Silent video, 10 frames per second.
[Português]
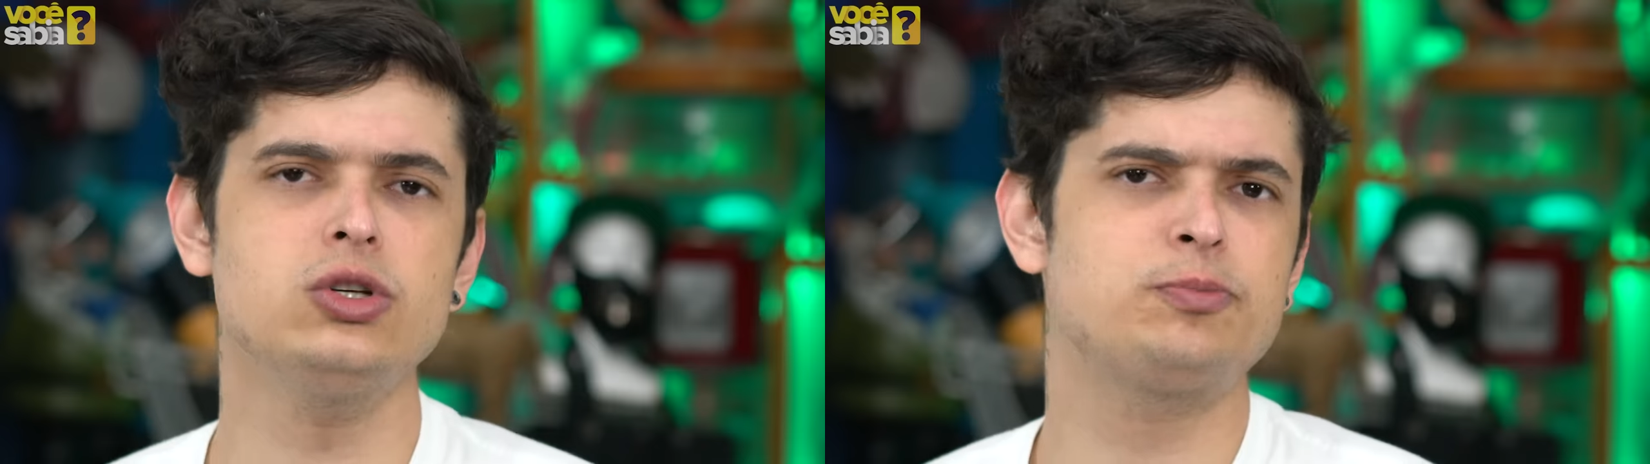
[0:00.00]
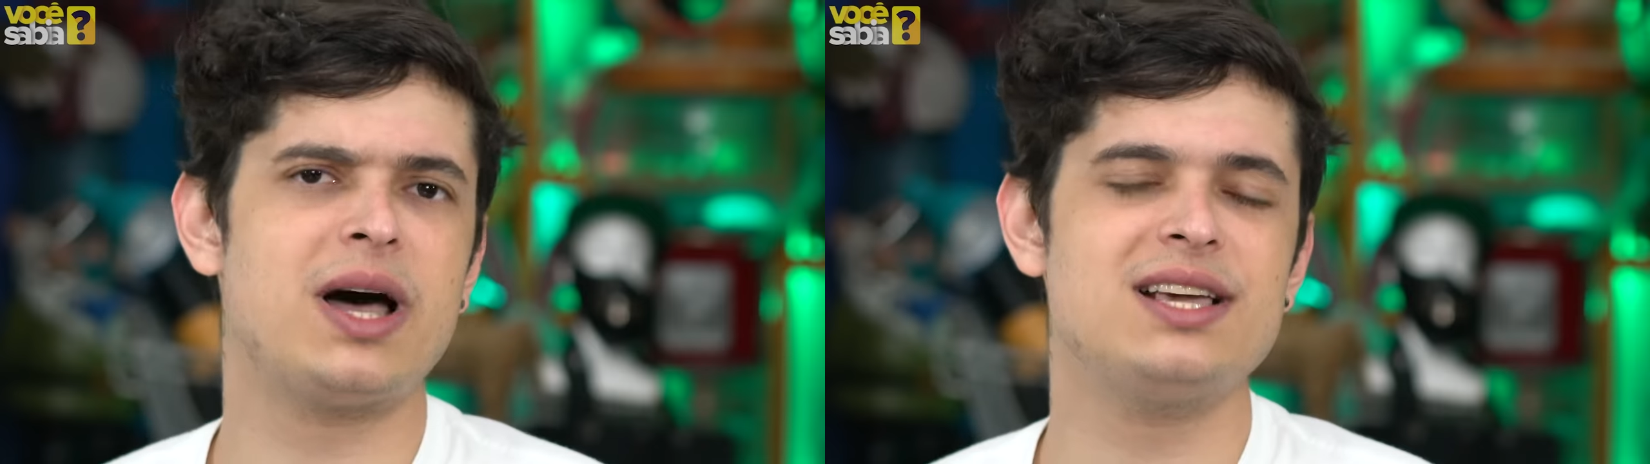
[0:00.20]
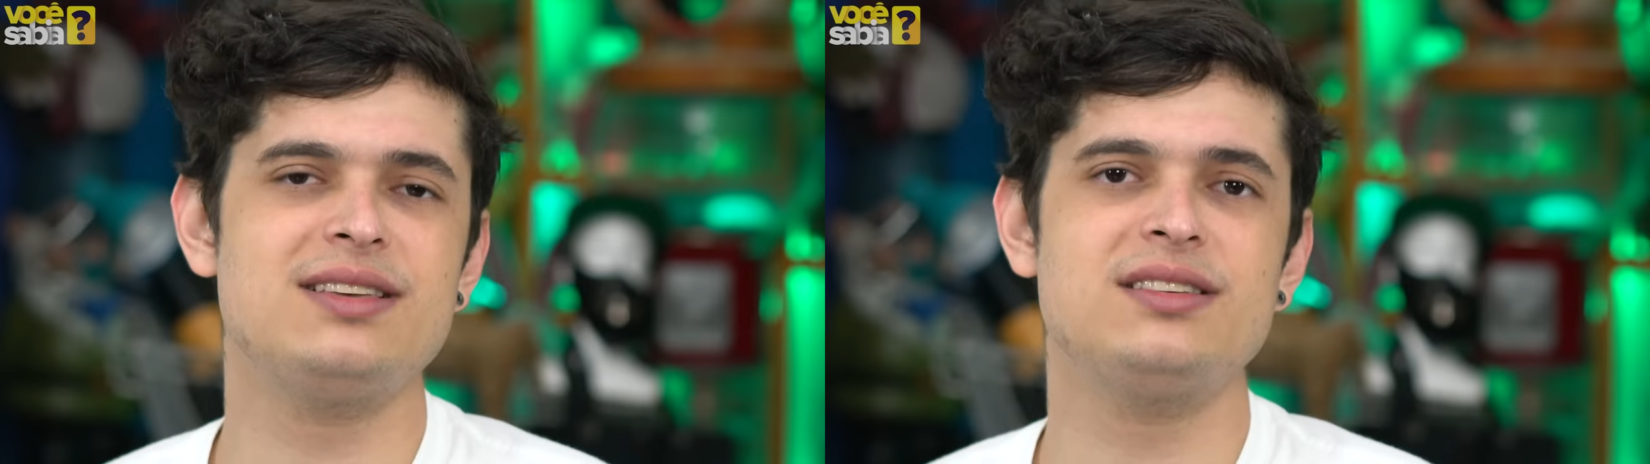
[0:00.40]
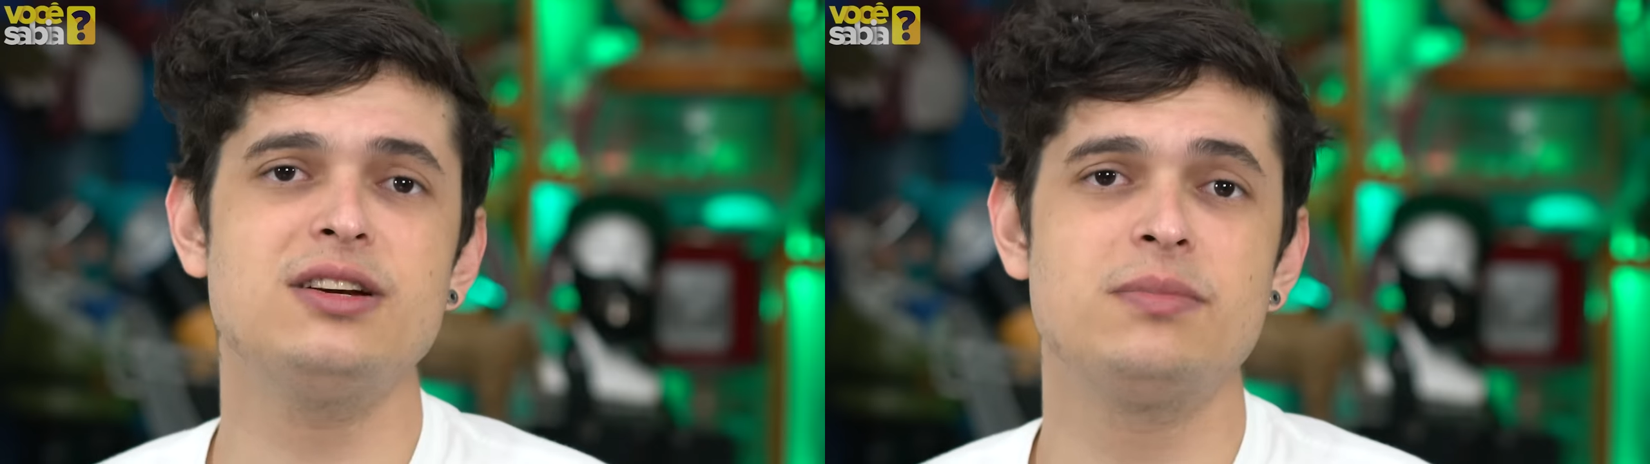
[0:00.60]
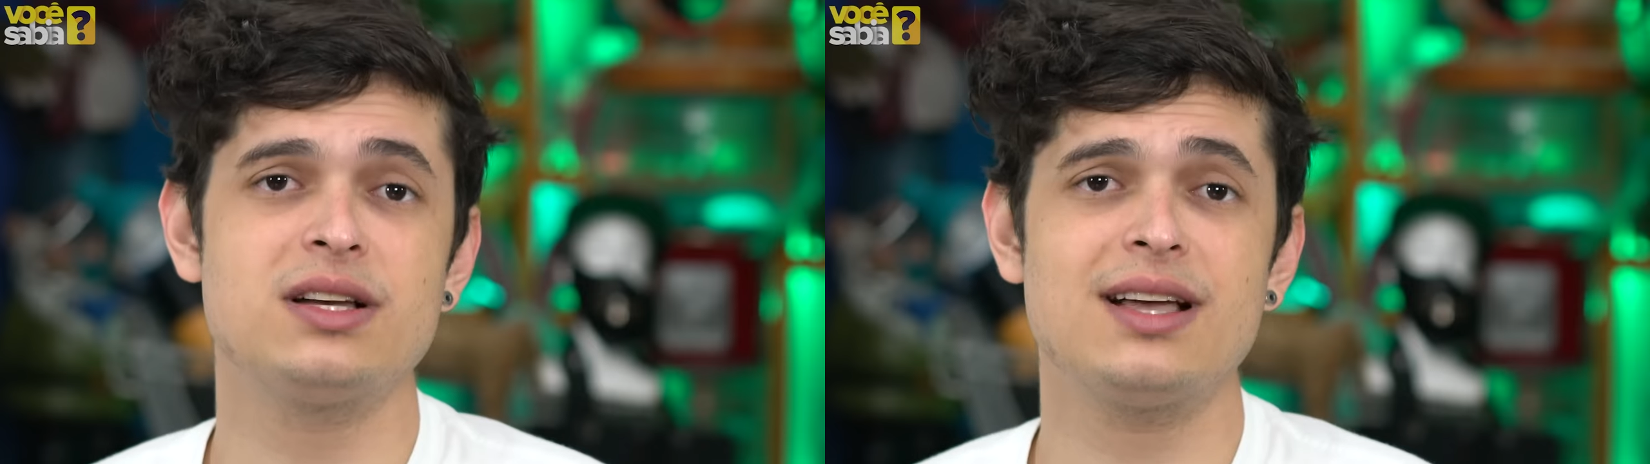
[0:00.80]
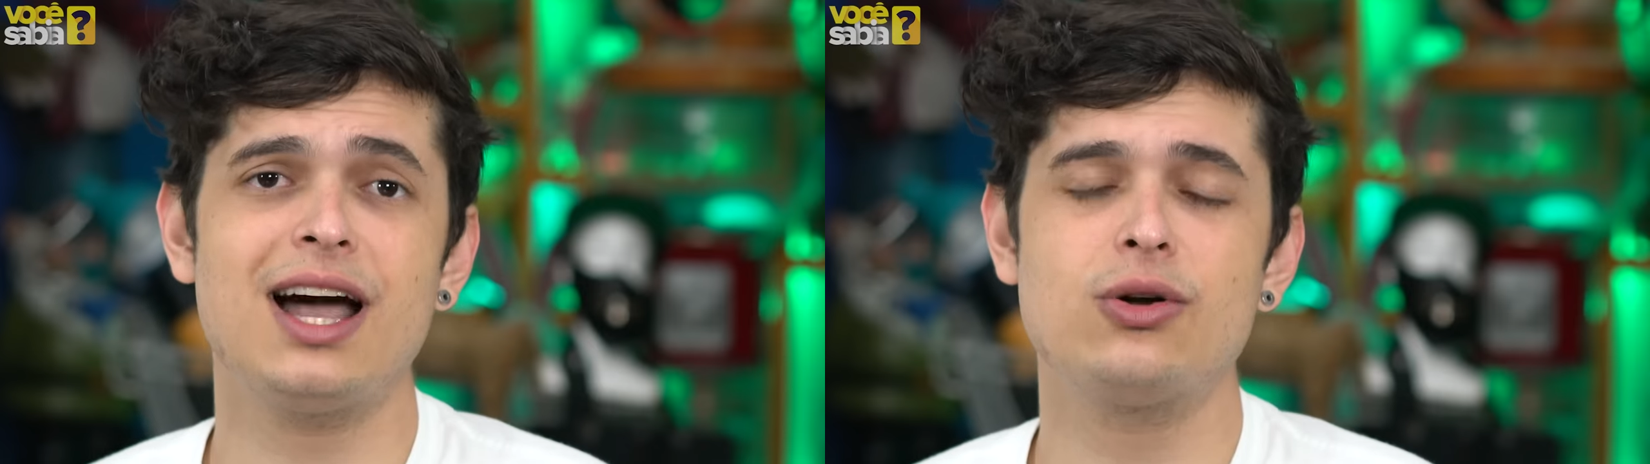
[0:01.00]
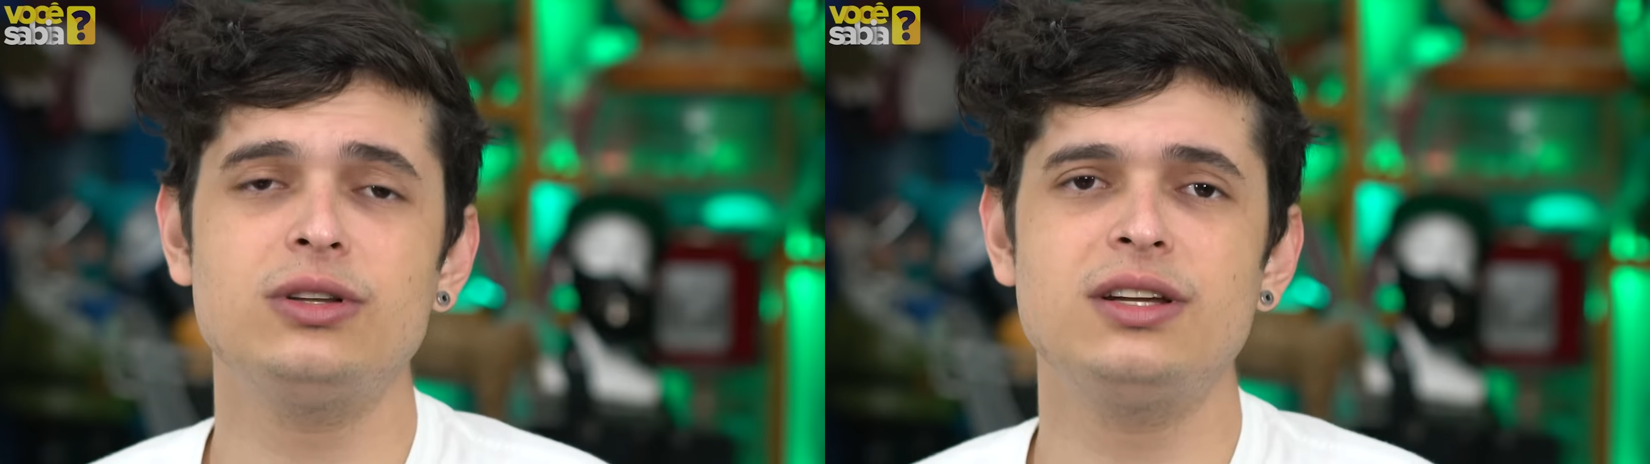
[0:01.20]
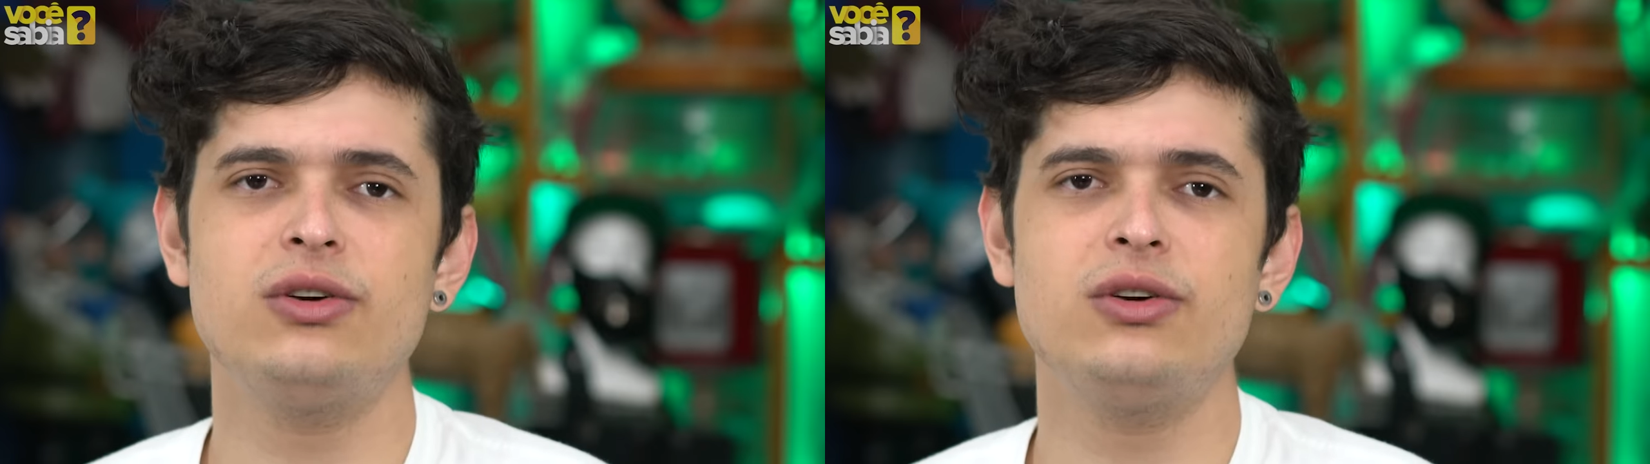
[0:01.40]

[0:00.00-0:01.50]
Os pais e as irmãs da garota